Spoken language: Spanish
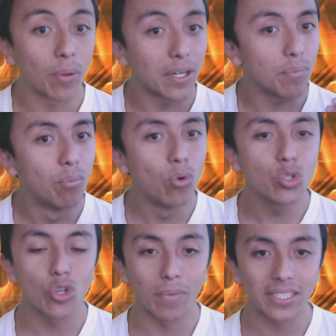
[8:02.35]
a cobrar
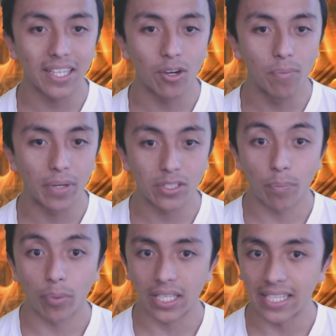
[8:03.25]
mucho más caro el
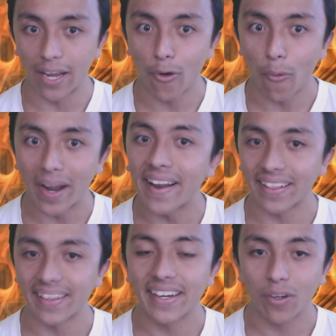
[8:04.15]
precio porque ya no van
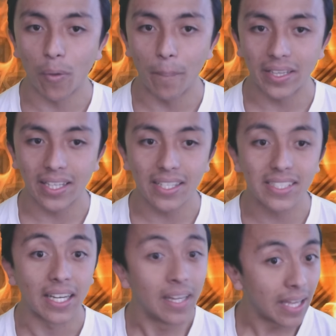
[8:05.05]
a tener
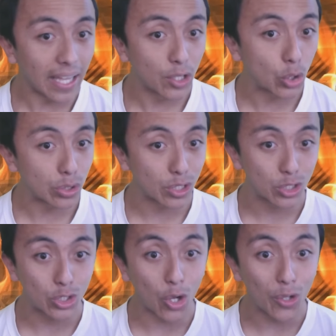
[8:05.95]
competencia.
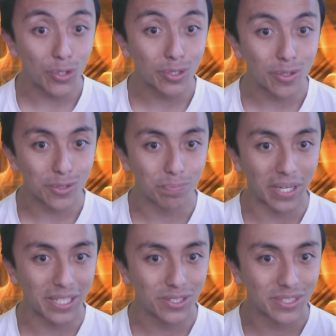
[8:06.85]
Entonces todos los
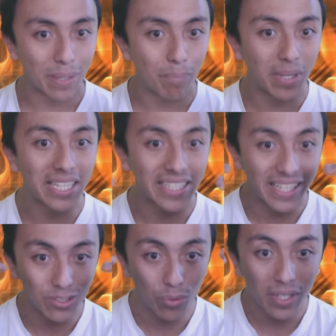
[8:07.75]
precios
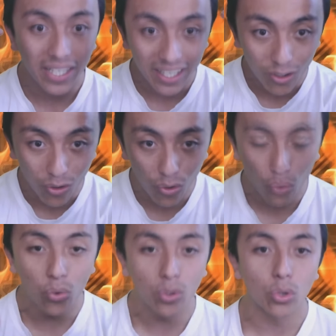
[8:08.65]
empiezan a subir en
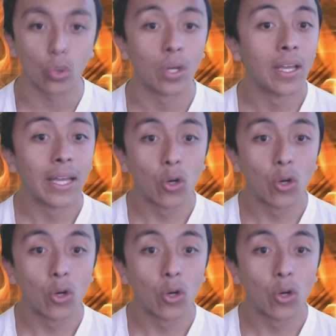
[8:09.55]
conjunto.